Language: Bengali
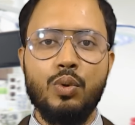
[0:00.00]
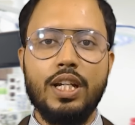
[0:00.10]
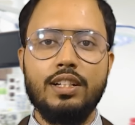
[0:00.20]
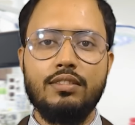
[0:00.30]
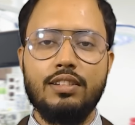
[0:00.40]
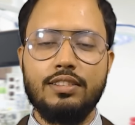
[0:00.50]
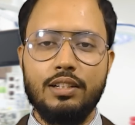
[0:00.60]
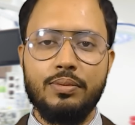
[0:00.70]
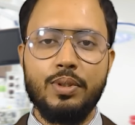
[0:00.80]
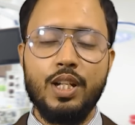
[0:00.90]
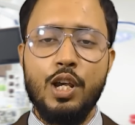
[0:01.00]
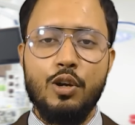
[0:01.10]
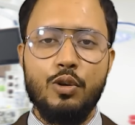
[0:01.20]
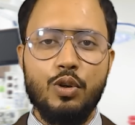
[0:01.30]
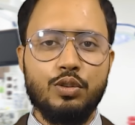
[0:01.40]
ওয়াইডেন হয় যার ফলে
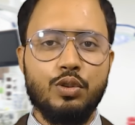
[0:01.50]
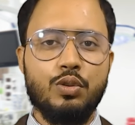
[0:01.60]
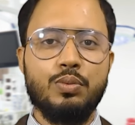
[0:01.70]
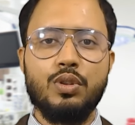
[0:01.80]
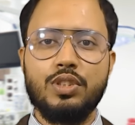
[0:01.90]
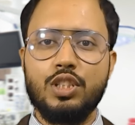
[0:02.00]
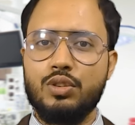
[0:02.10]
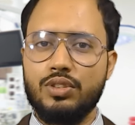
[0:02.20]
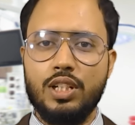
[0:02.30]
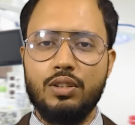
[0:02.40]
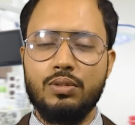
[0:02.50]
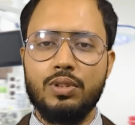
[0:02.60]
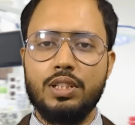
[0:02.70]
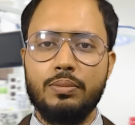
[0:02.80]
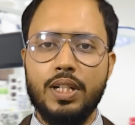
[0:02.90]
রক্ত খুব সহজে সঞ্চালন
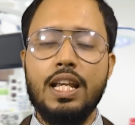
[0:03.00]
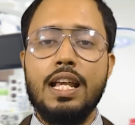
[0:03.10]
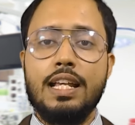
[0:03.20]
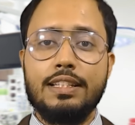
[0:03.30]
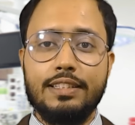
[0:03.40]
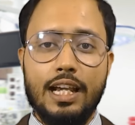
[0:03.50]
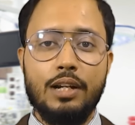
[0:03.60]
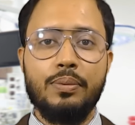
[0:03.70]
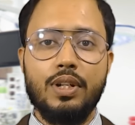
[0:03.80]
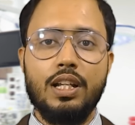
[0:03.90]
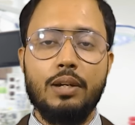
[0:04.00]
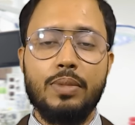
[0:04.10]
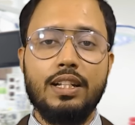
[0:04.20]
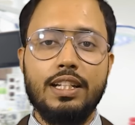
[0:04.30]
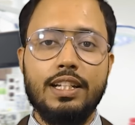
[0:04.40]
করতে পারে যার ফলে
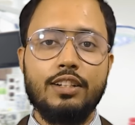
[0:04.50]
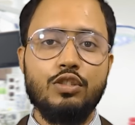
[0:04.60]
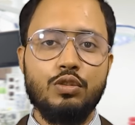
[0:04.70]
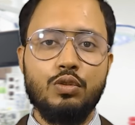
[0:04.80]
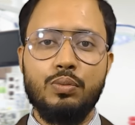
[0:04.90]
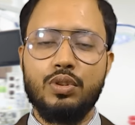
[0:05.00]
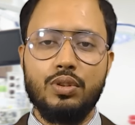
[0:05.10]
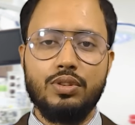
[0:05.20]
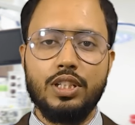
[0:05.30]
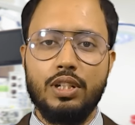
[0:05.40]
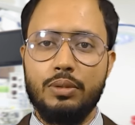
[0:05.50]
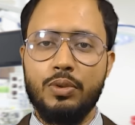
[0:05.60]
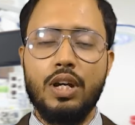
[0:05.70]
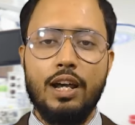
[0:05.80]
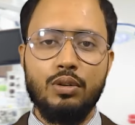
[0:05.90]
আপনার ইরেকশন খুব সহজেই হয়
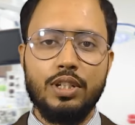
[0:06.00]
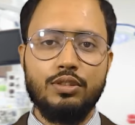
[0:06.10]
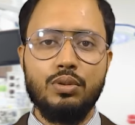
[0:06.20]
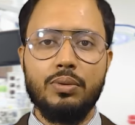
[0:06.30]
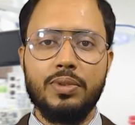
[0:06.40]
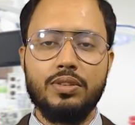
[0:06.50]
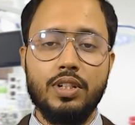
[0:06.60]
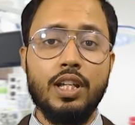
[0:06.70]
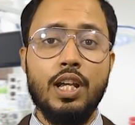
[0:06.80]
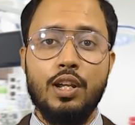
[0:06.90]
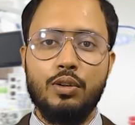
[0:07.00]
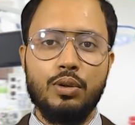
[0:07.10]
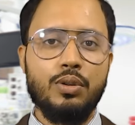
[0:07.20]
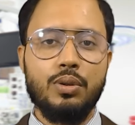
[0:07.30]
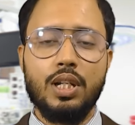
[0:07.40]
এবং আরও কিছু গবেষণায়
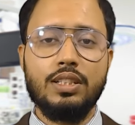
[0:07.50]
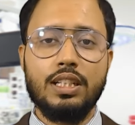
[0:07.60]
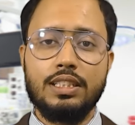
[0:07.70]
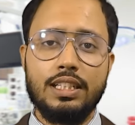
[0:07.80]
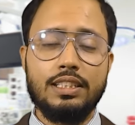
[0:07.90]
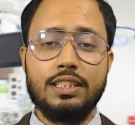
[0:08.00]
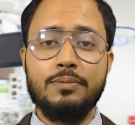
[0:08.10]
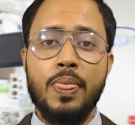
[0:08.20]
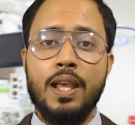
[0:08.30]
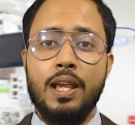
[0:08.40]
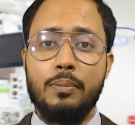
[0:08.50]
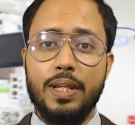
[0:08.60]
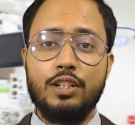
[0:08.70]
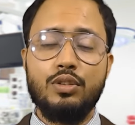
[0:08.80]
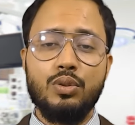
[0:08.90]
লক্ষ্য করা যাচ্ছে যে
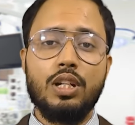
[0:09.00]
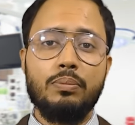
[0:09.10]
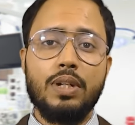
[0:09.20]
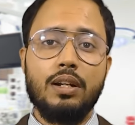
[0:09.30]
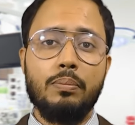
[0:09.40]
বিটরুট আপনার